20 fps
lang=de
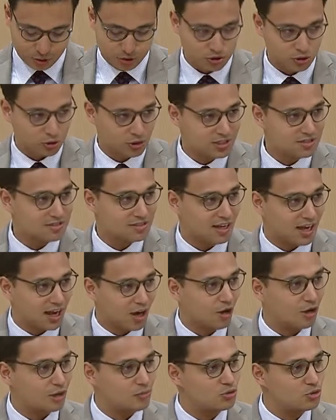so ist ja
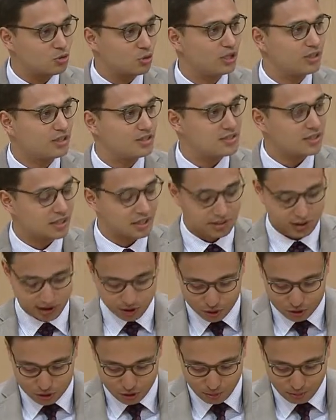auch im Zuge dieser
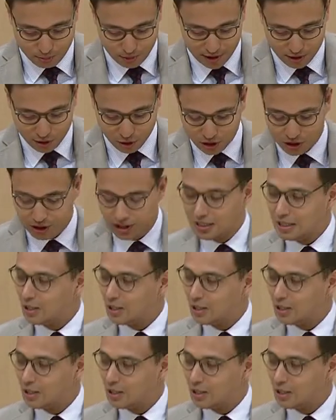Regierungsumbildung